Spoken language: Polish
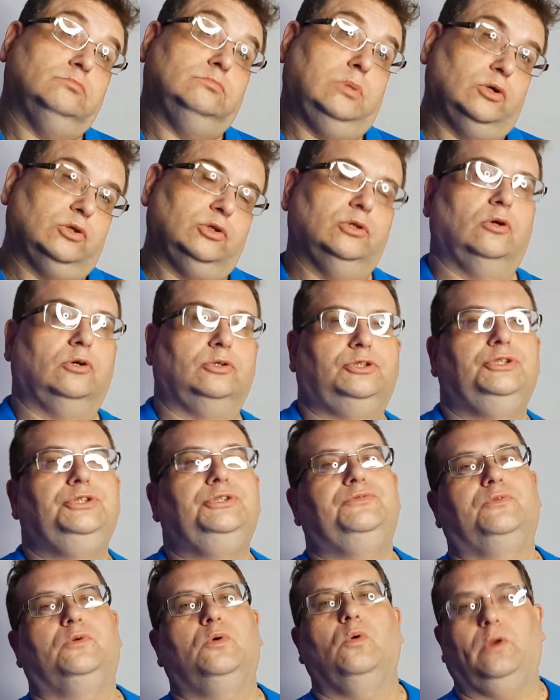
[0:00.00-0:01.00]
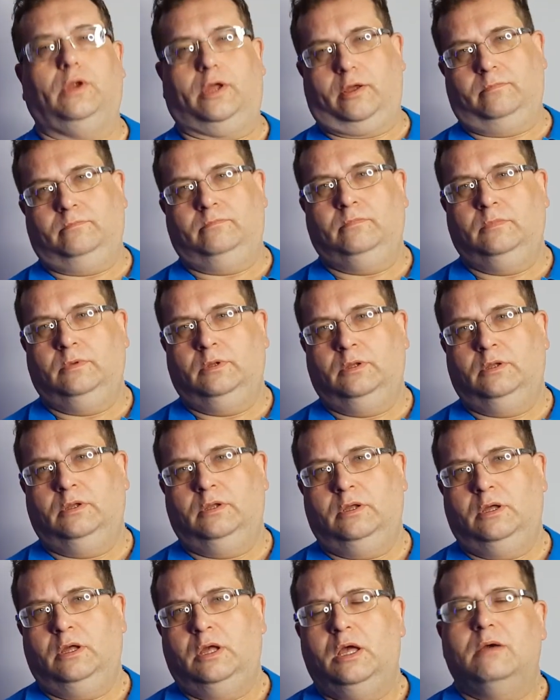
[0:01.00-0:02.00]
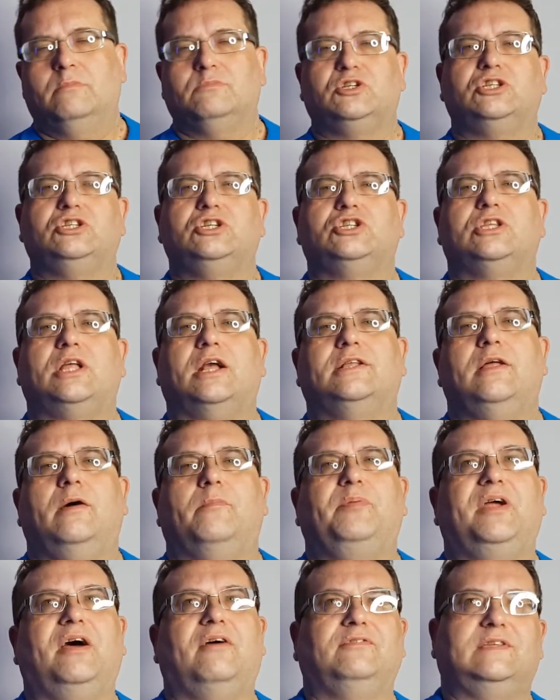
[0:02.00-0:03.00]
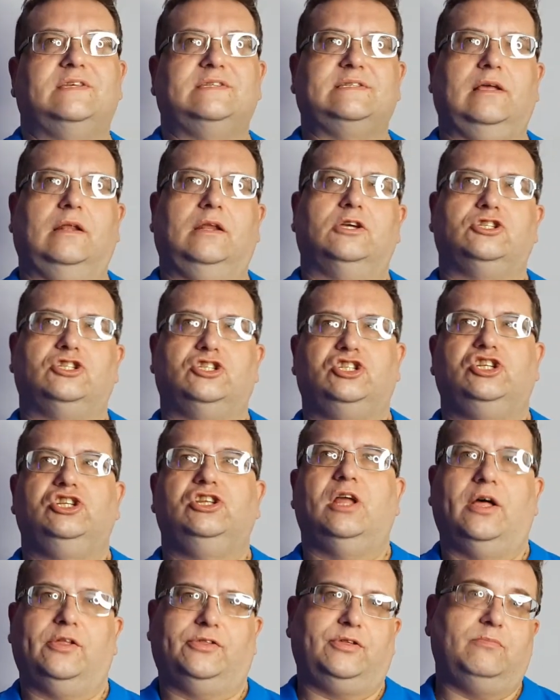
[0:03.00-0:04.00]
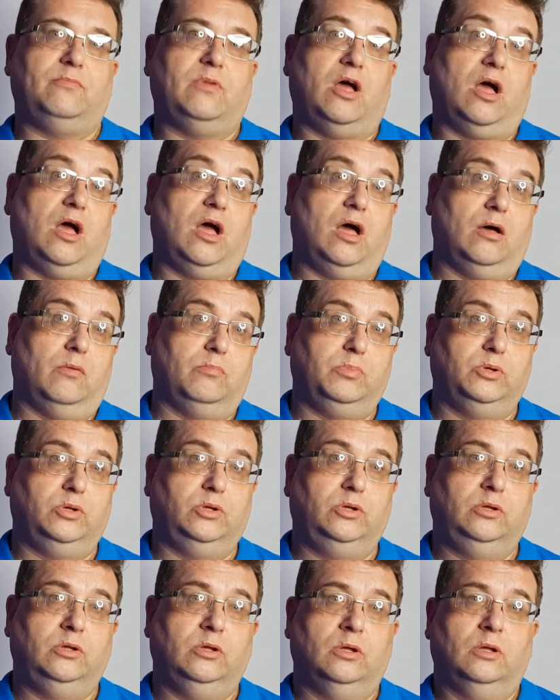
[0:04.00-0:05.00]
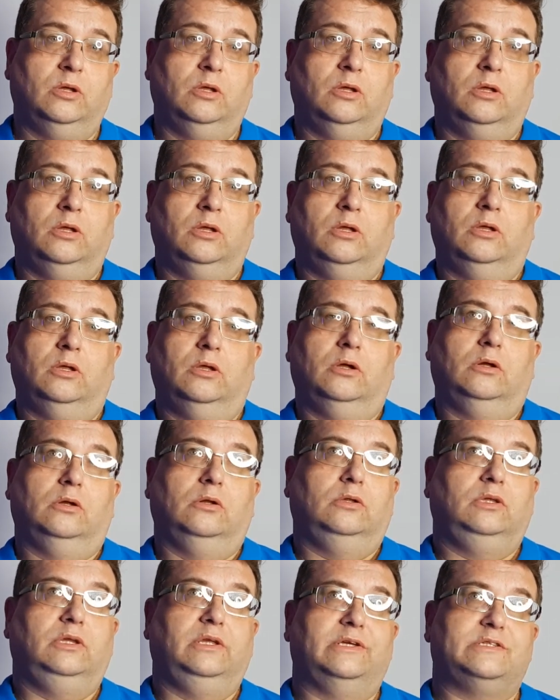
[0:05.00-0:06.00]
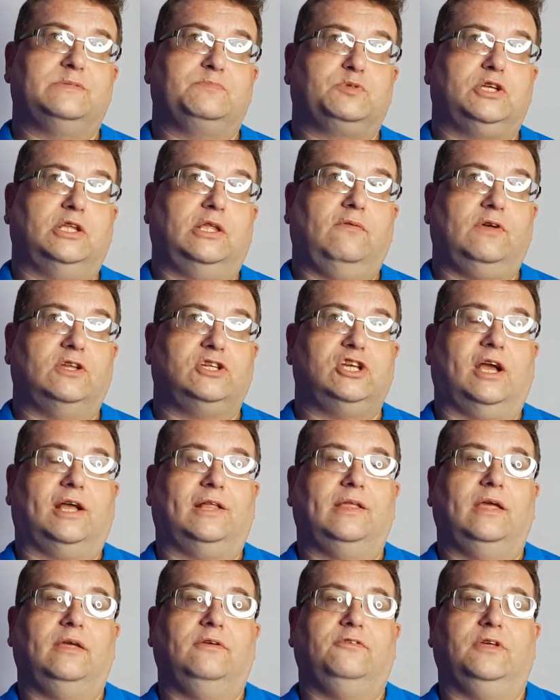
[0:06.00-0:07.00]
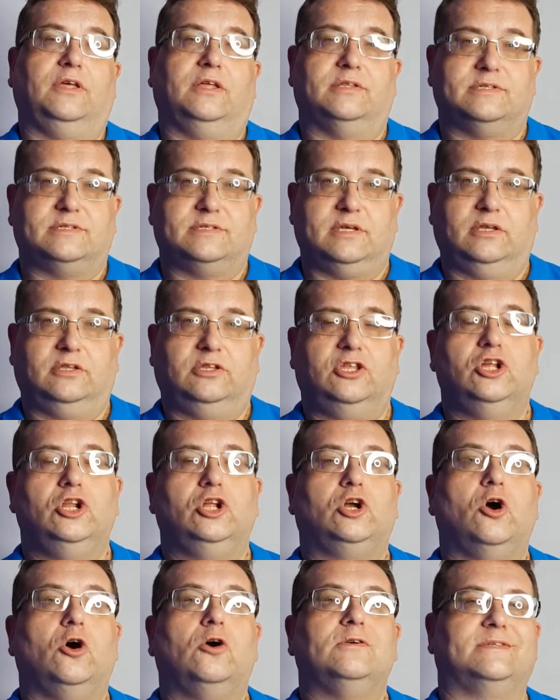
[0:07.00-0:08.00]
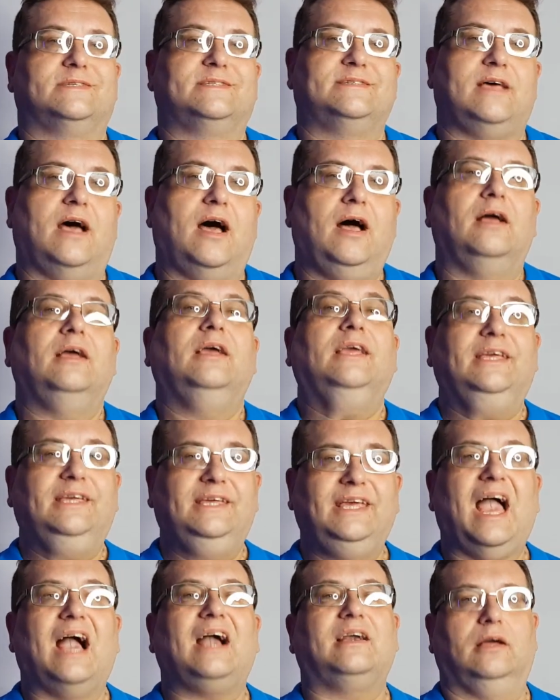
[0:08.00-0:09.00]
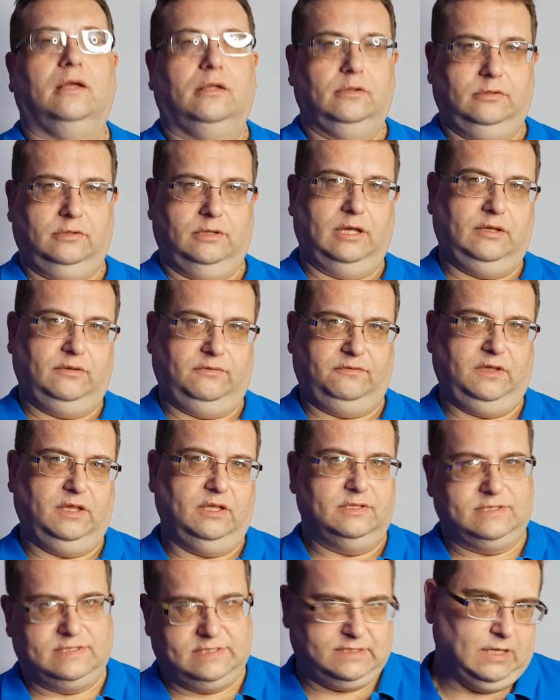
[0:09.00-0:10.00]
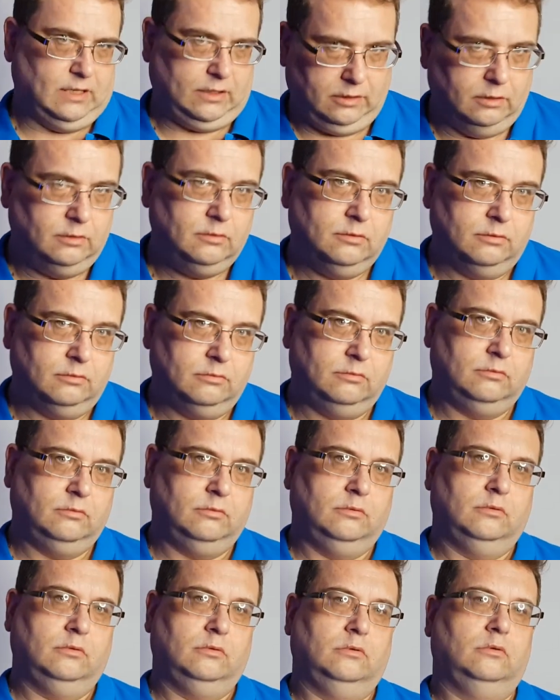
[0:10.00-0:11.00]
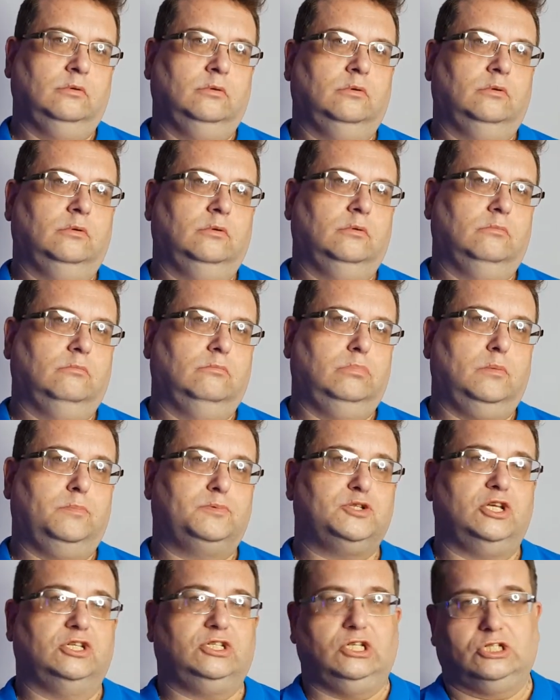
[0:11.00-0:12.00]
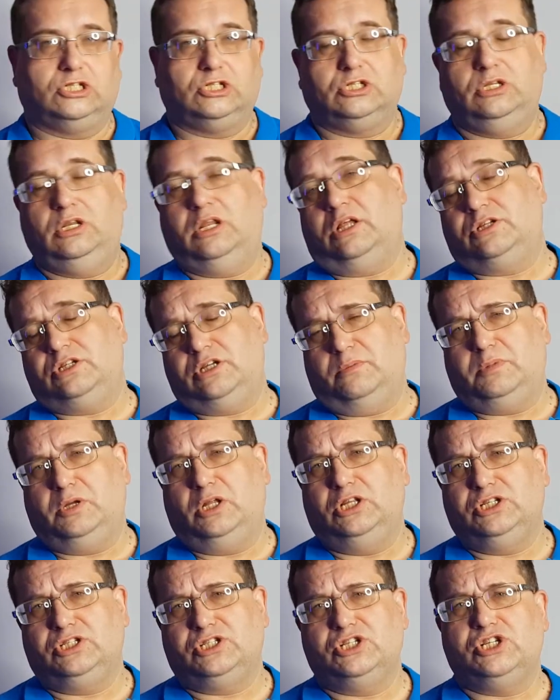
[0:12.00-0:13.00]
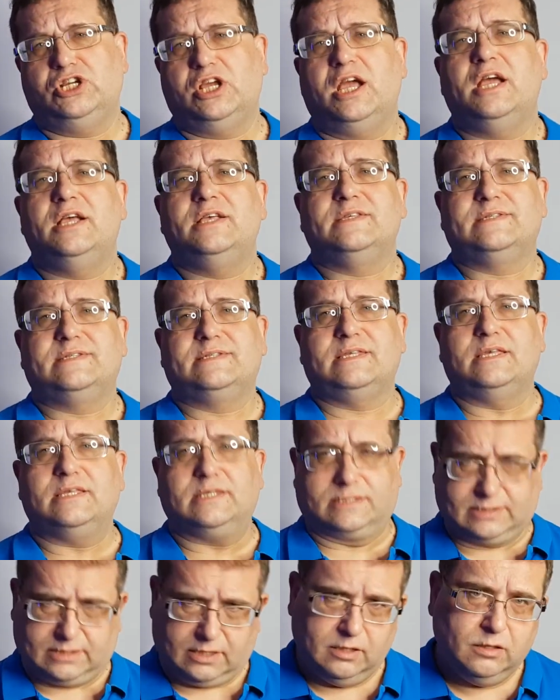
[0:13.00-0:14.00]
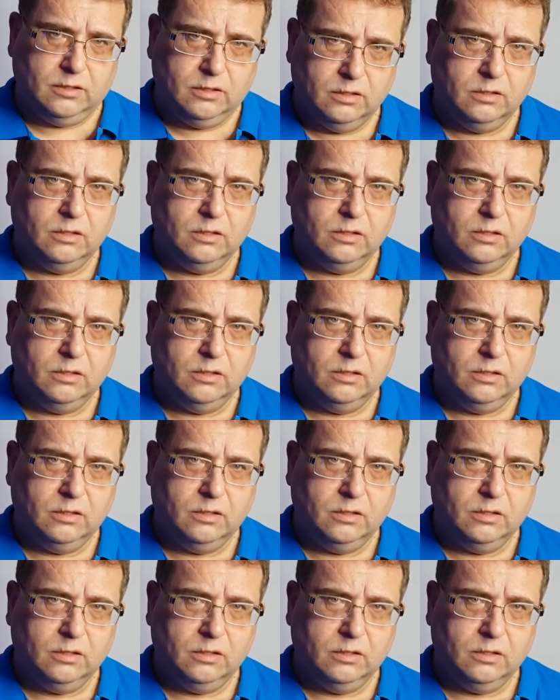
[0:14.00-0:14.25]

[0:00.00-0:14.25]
podnosić w górę. Przecież tak naprawdę zależy Ci na tym, aby nie sprzedawać jak najwięcej, tylko za jak najwięcej. Bo przecież dla Ciebie liczy się zysk,